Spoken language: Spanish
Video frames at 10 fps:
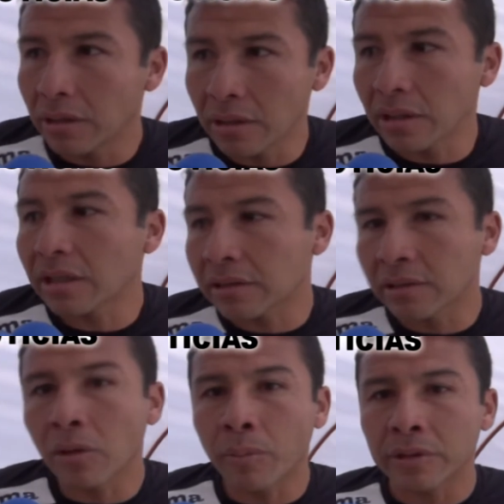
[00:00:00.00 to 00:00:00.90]
y
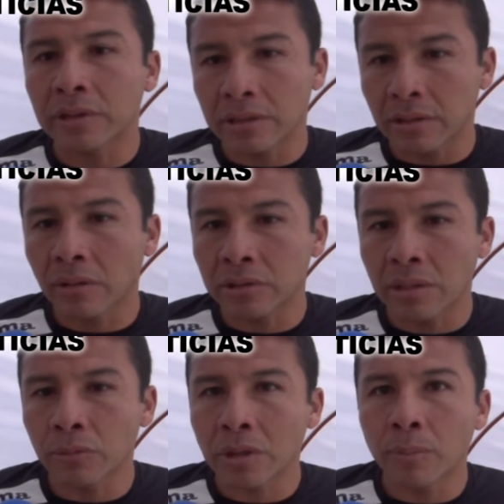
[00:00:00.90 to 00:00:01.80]
gracias a Dios pues este,
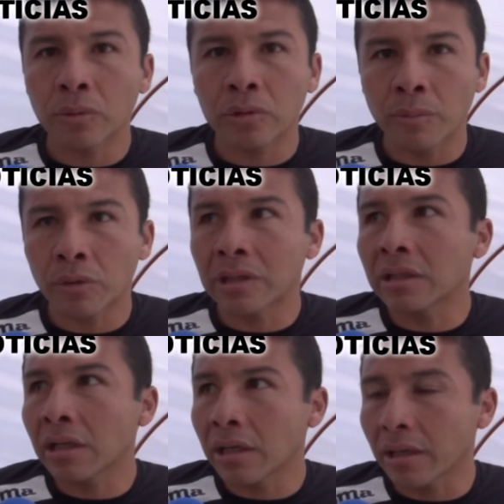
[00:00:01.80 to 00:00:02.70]
conseguimos tres puntos
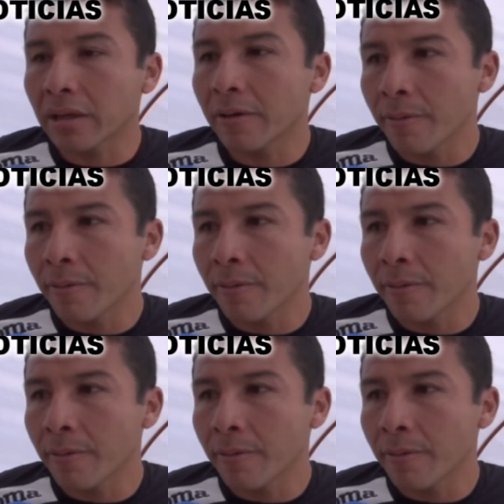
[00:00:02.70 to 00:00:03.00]
importantes que,